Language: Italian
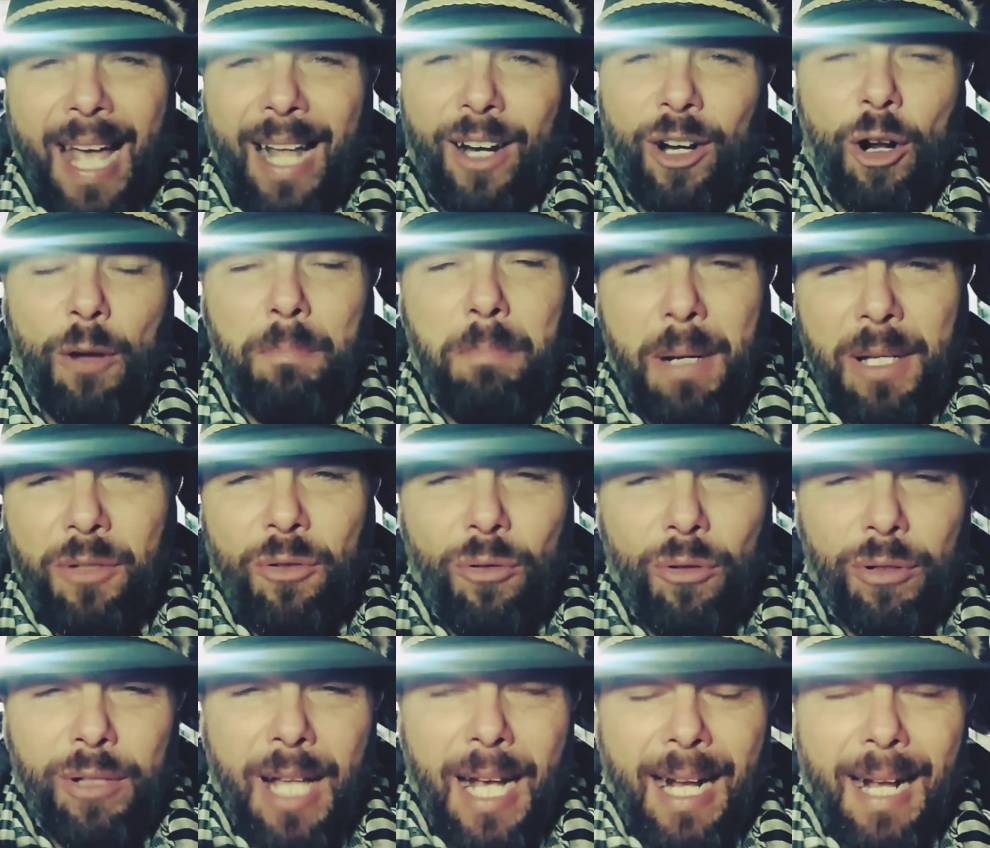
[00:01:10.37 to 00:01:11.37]
è roba
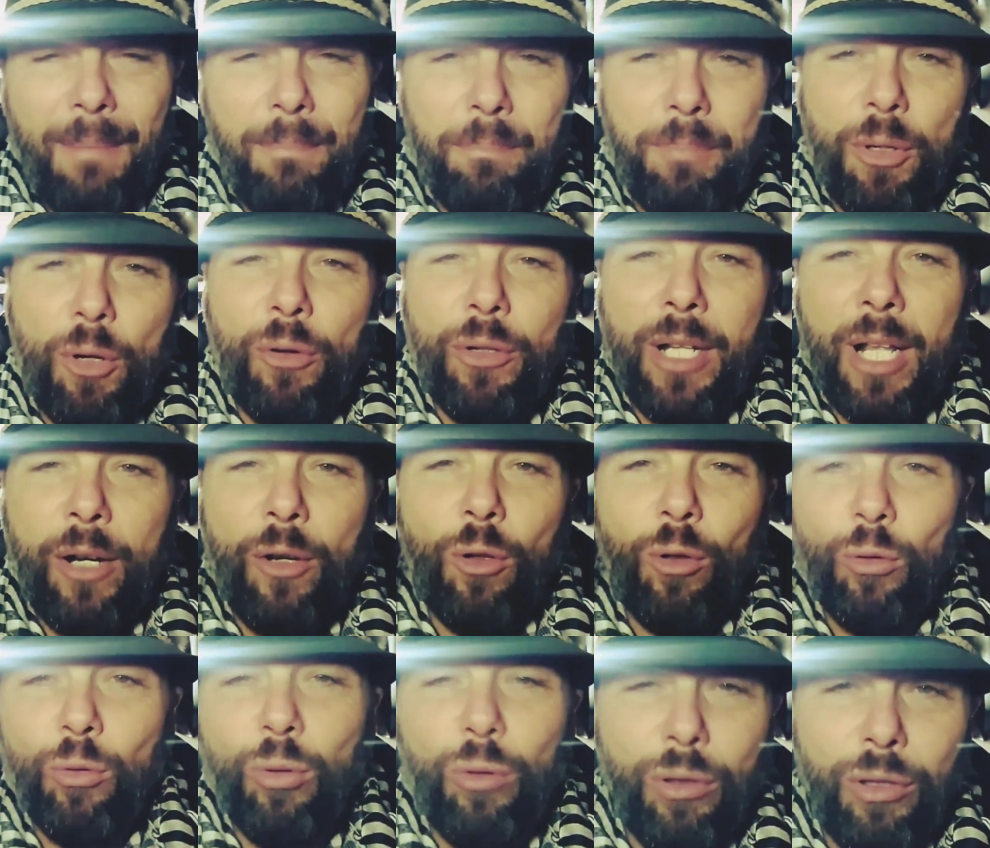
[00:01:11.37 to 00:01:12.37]
solo da campioni e
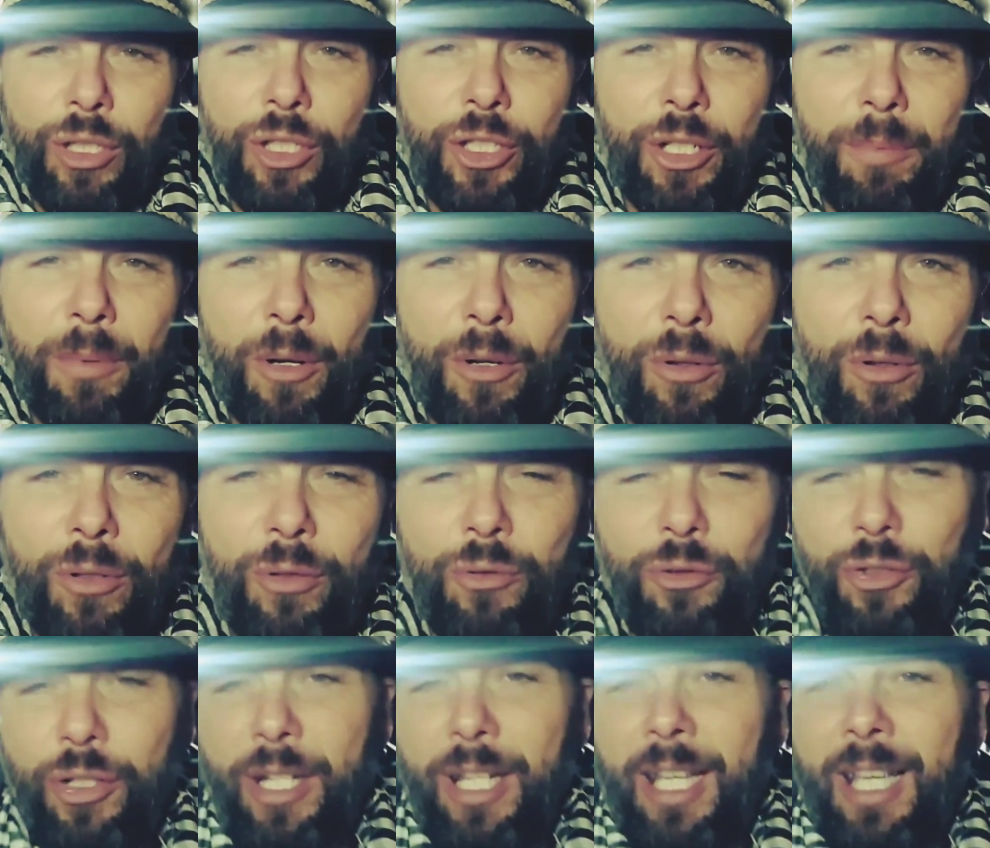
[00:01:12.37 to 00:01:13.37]
non tutti ci possono
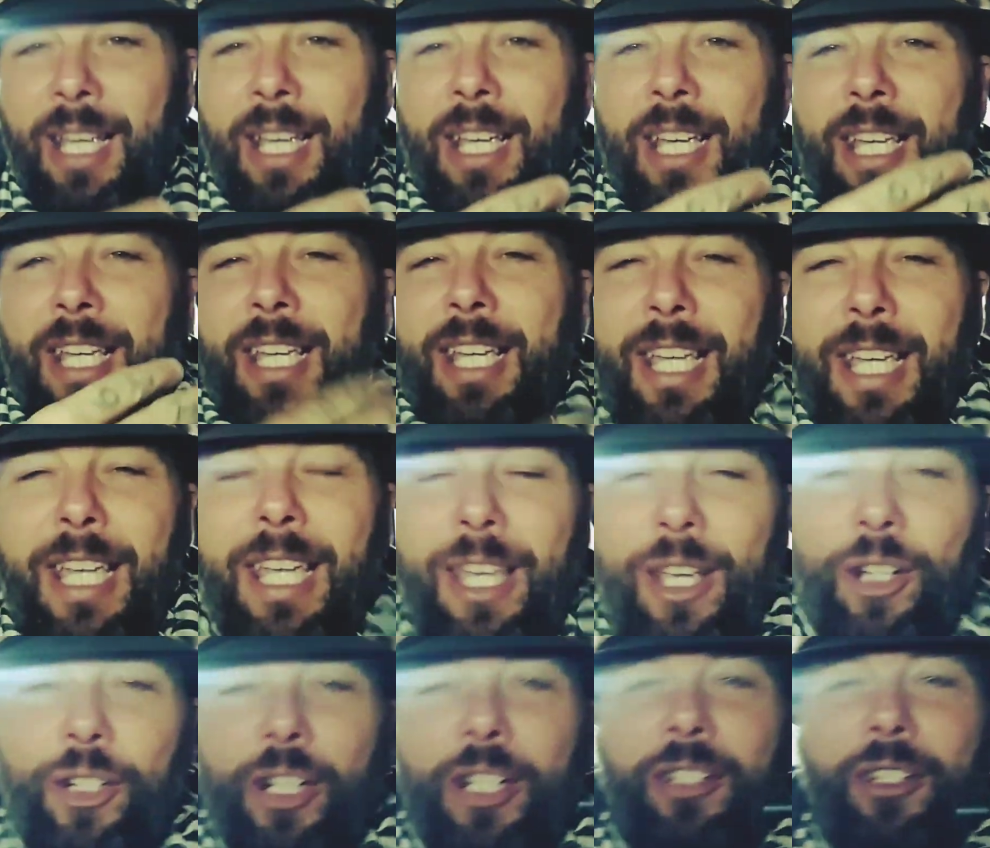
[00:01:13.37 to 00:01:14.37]
riuscire. Io ci